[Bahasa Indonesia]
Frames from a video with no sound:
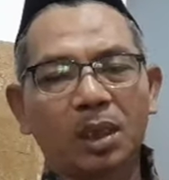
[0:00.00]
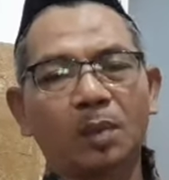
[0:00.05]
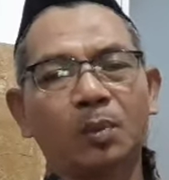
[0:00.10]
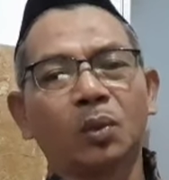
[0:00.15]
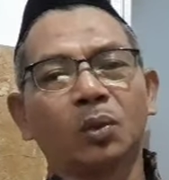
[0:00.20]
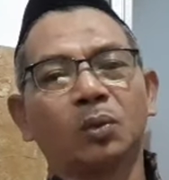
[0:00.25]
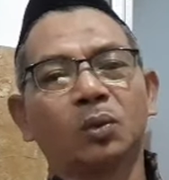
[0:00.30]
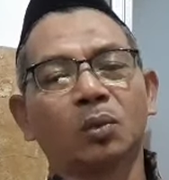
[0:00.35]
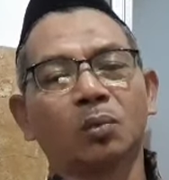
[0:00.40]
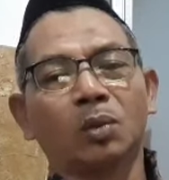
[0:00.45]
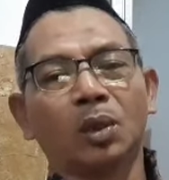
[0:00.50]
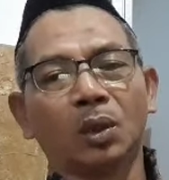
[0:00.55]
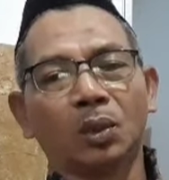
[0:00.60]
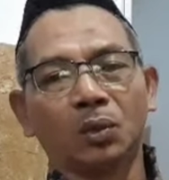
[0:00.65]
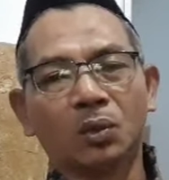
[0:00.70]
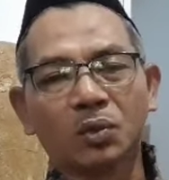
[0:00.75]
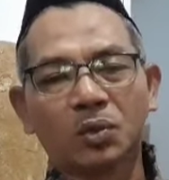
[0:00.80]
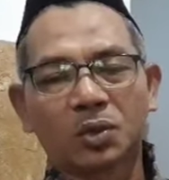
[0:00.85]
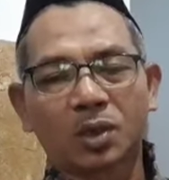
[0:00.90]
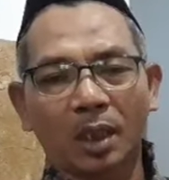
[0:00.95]
Tapi untuk
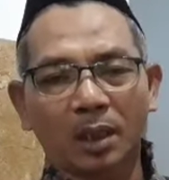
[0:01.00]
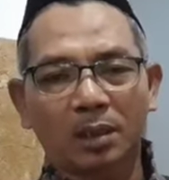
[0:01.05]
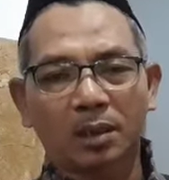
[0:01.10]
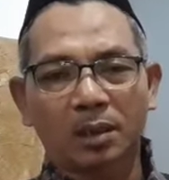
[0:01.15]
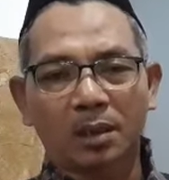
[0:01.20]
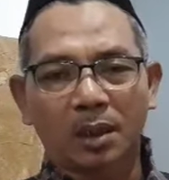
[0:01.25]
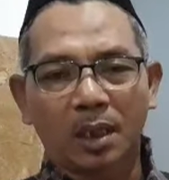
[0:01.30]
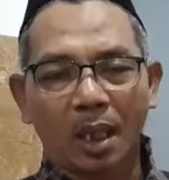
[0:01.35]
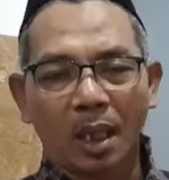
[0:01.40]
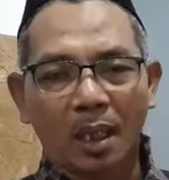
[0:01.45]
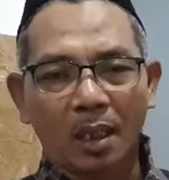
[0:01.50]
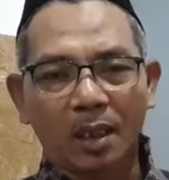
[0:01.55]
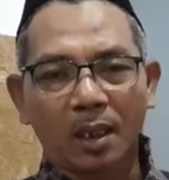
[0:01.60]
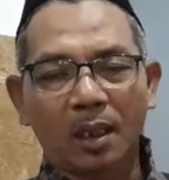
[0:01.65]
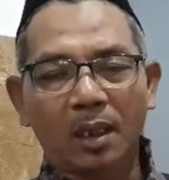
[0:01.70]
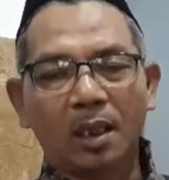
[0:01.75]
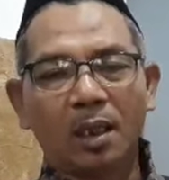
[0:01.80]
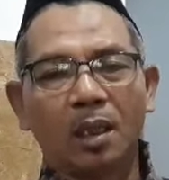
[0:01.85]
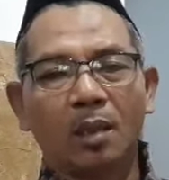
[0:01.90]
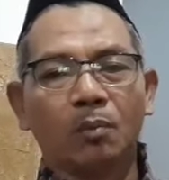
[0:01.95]
menghujat
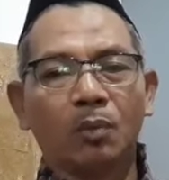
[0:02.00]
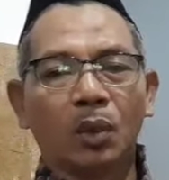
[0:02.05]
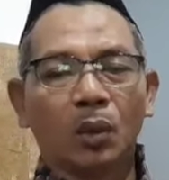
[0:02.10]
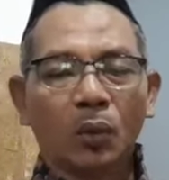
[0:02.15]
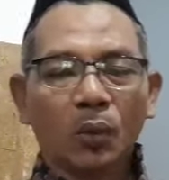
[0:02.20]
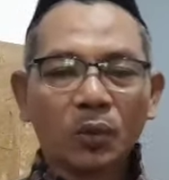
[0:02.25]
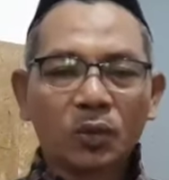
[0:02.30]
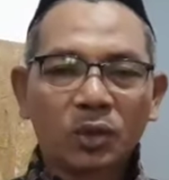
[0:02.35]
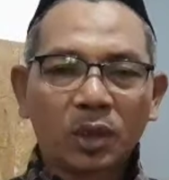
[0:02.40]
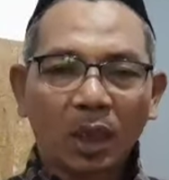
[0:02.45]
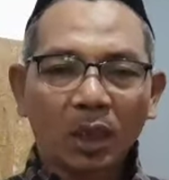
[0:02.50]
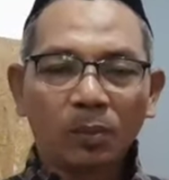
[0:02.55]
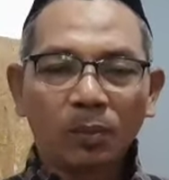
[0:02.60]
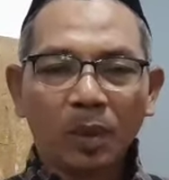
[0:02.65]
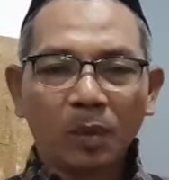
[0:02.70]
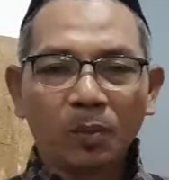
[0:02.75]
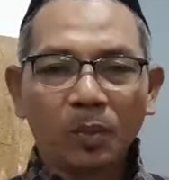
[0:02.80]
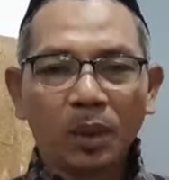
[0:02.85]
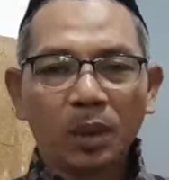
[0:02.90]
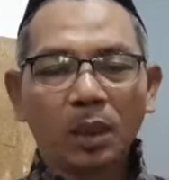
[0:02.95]
negara, menghujat
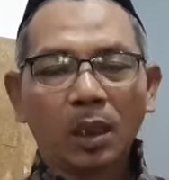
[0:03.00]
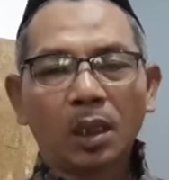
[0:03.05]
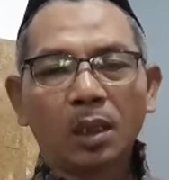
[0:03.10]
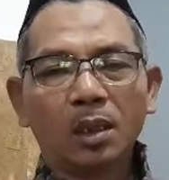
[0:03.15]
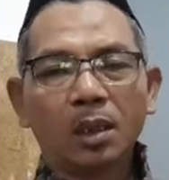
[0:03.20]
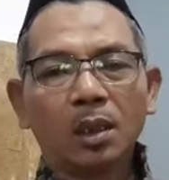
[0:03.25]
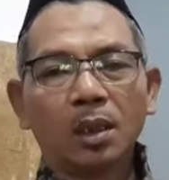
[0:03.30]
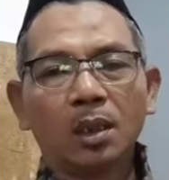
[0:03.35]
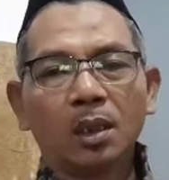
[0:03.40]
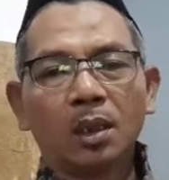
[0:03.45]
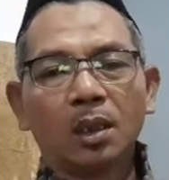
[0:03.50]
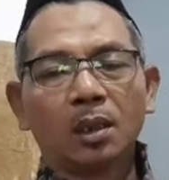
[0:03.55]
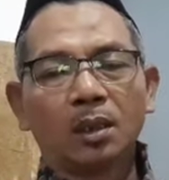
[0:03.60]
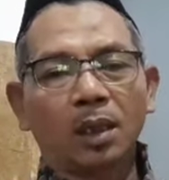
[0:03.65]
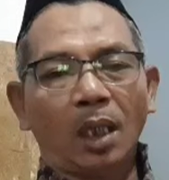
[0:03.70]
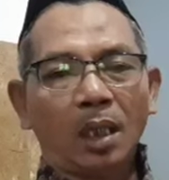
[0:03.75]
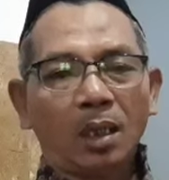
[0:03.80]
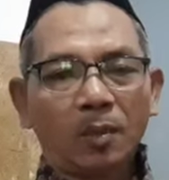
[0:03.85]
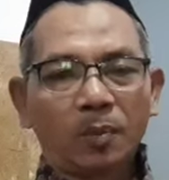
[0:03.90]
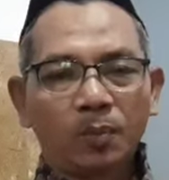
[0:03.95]
pimpinan,
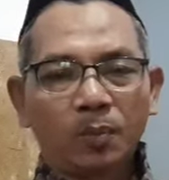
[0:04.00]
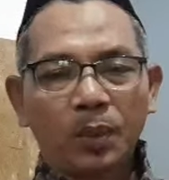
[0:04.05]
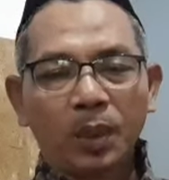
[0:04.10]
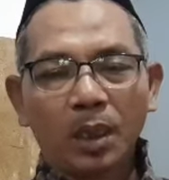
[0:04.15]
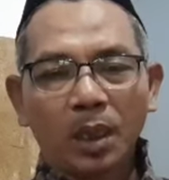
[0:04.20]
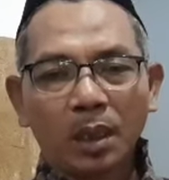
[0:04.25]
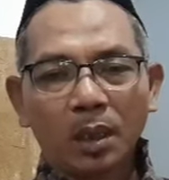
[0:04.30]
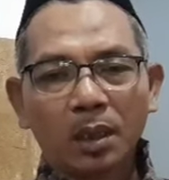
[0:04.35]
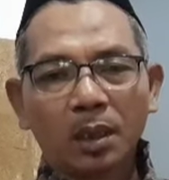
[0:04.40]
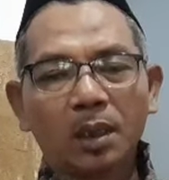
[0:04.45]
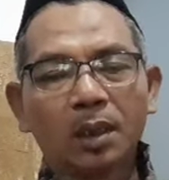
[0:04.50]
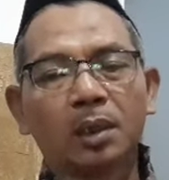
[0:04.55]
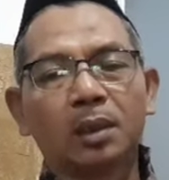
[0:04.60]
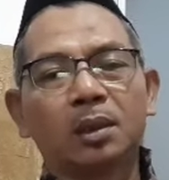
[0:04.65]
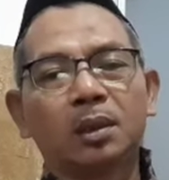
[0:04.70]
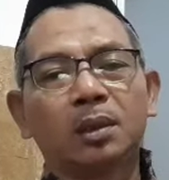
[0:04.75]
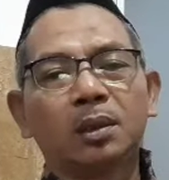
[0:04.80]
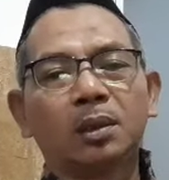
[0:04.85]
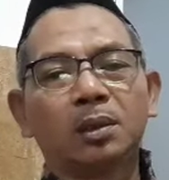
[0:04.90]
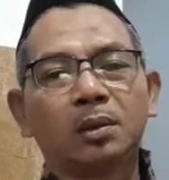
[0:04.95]
takbir
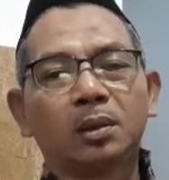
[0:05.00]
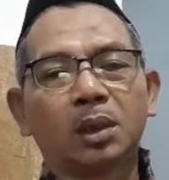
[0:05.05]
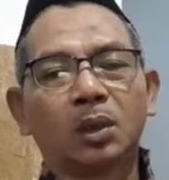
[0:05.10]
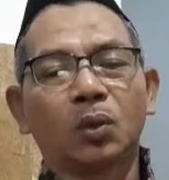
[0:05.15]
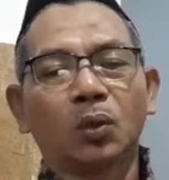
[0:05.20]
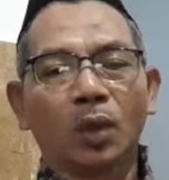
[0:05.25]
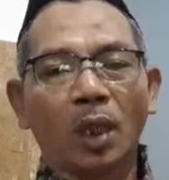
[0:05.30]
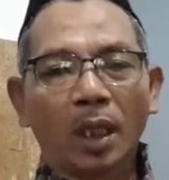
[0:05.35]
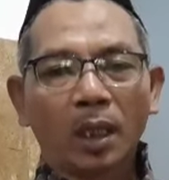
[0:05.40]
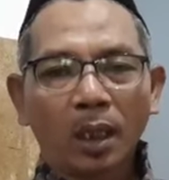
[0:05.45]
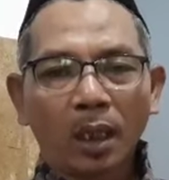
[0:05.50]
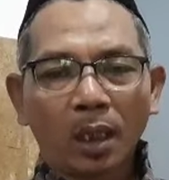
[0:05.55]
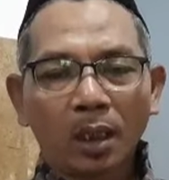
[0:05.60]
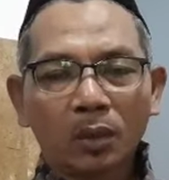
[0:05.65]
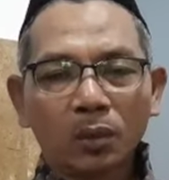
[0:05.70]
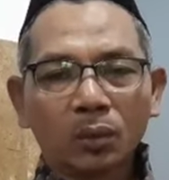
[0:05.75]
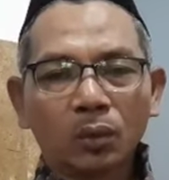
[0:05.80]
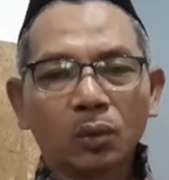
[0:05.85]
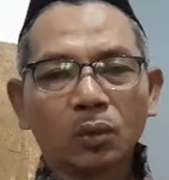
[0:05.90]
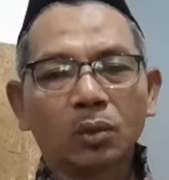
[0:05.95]
digunakan
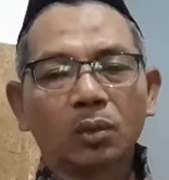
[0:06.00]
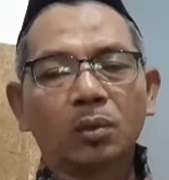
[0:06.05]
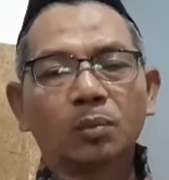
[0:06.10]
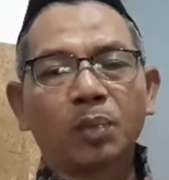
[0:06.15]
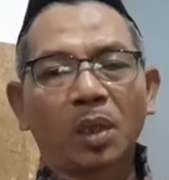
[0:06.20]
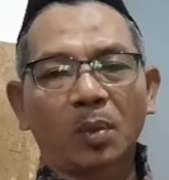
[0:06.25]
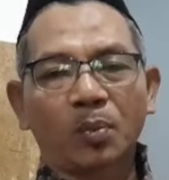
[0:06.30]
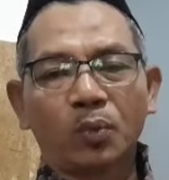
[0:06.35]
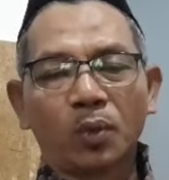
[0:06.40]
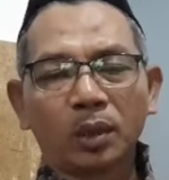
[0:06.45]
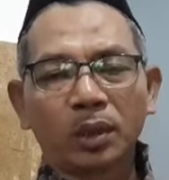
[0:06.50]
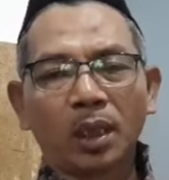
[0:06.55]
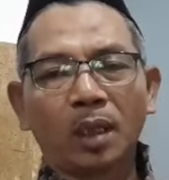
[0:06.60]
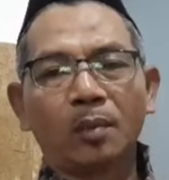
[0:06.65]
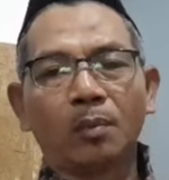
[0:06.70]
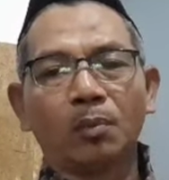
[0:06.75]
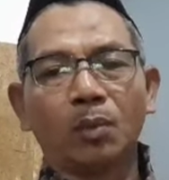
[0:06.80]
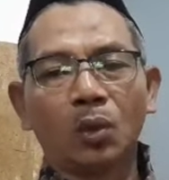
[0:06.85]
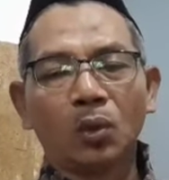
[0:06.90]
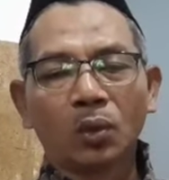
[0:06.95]
untuk
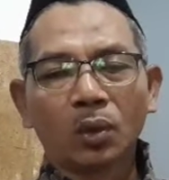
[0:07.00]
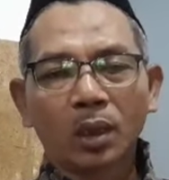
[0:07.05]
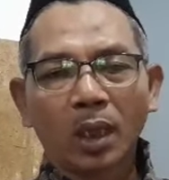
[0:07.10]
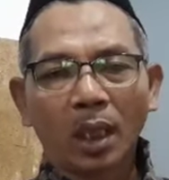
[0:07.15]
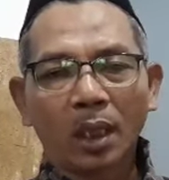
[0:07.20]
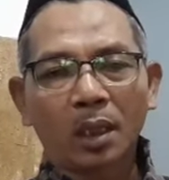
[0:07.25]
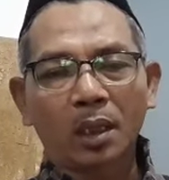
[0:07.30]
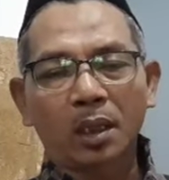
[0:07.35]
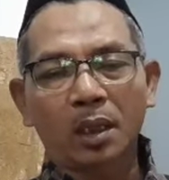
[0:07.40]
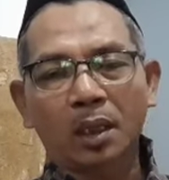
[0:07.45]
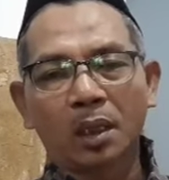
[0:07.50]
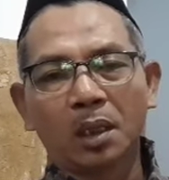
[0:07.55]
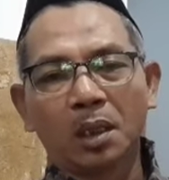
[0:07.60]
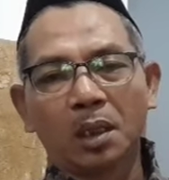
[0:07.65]
perbuatan mungkar.